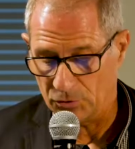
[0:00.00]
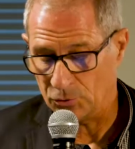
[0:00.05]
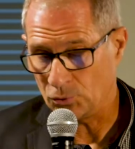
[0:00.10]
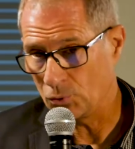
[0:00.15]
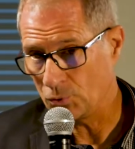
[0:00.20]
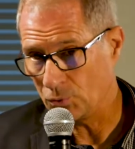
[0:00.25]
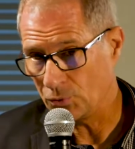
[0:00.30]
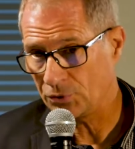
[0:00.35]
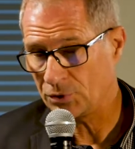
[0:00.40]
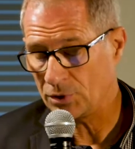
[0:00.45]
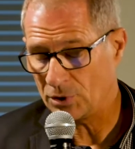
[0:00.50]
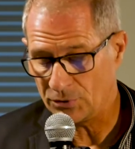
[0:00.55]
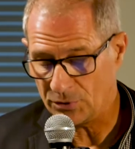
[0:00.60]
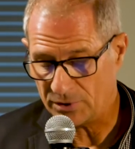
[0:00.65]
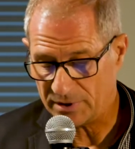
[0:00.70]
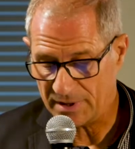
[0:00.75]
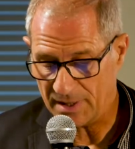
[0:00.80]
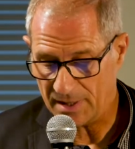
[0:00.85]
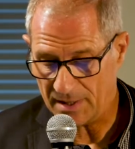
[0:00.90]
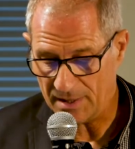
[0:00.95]
sont conscients de
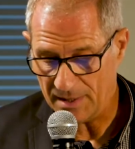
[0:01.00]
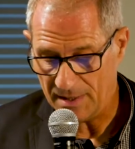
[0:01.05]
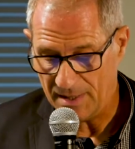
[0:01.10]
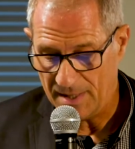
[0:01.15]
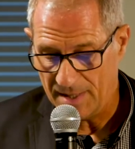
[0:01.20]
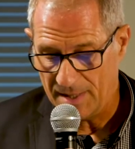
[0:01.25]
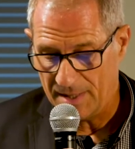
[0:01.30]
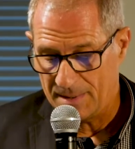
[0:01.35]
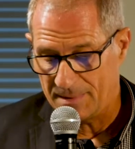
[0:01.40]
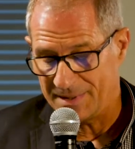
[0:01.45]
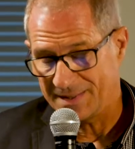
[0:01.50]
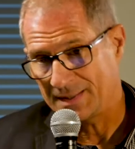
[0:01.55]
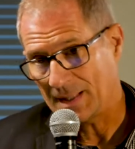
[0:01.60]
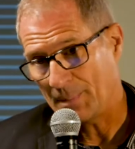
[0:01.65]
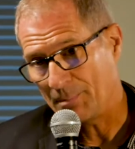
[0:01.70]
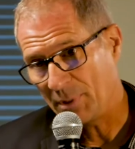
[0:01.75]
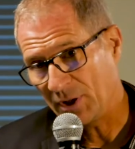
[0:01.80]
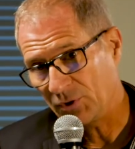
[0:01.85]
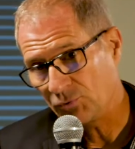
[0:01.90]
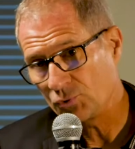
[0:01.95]
cela. Ça
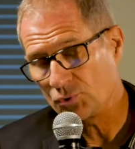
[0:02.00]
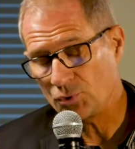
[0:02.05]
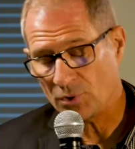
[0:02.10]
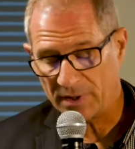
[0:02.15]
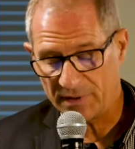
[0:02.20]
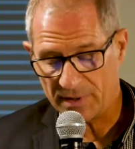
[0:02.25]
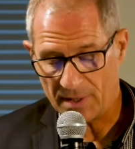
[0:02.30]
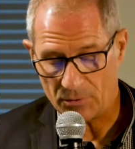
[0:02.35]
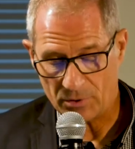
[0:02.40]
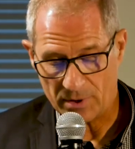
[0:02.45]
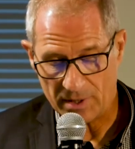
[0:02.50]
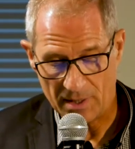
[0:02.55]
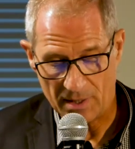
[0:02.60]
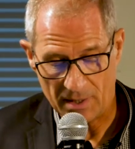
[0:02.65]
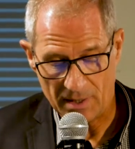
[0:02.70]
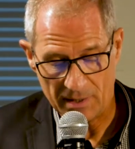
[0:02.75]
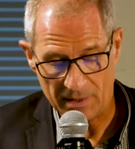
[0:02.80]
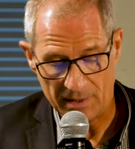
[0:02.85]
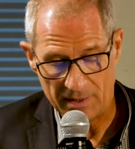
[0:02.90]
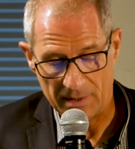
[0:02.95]
n'a pas toujours été le cas